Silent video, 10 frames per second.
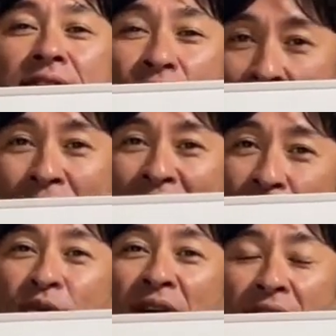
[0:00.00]
あ、のために
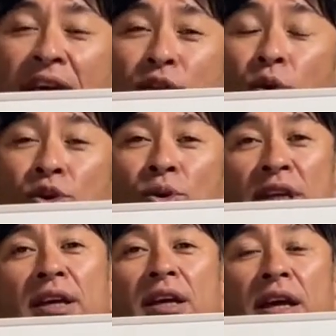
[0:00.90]
というかね、東京
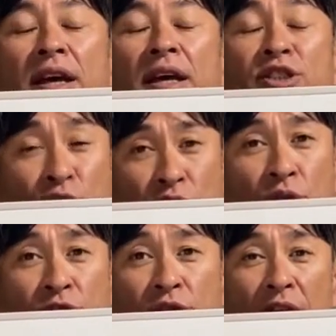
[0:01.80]
に、えー、出
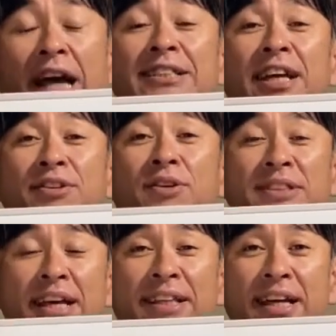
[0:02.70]
張する愛知県の
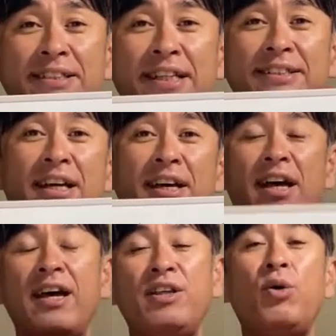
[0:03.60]
整体師です。
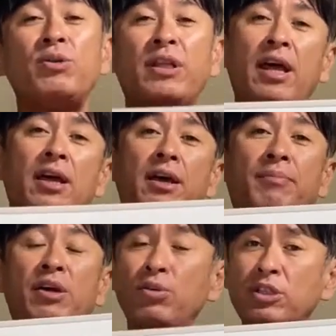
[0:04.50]
えー、日本でね、
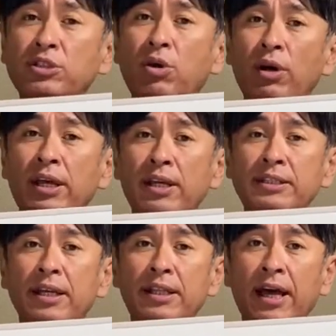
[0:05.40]
まあ、唯一の、えー、
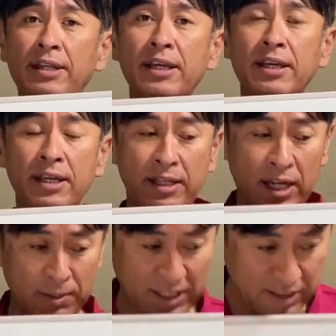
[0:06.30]
整体に
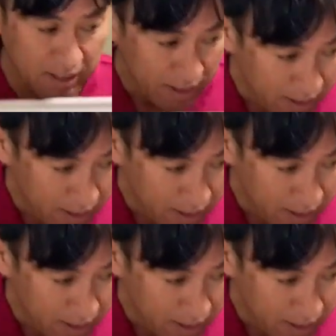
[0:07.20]
なります。